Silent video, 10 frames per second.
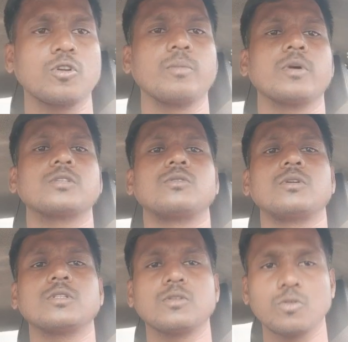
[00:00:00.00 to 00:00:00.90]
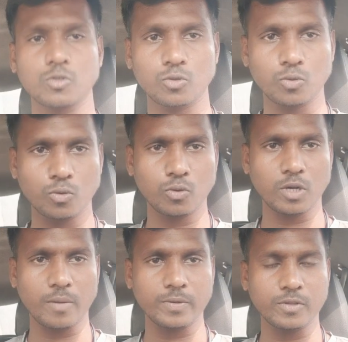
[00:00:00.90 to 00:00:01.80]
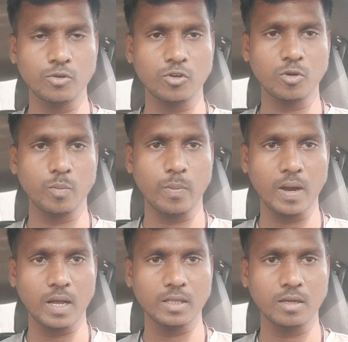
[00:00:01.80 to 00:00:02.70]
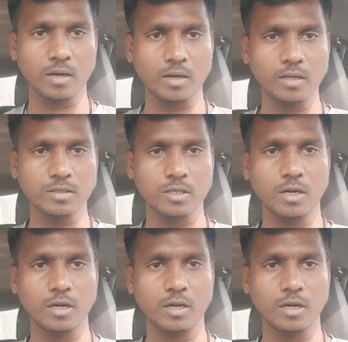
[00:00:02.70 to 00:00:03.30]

होंगे मस्त होंगे तो दोस्तों काफ़ी दिनों के बाद अर्निंग से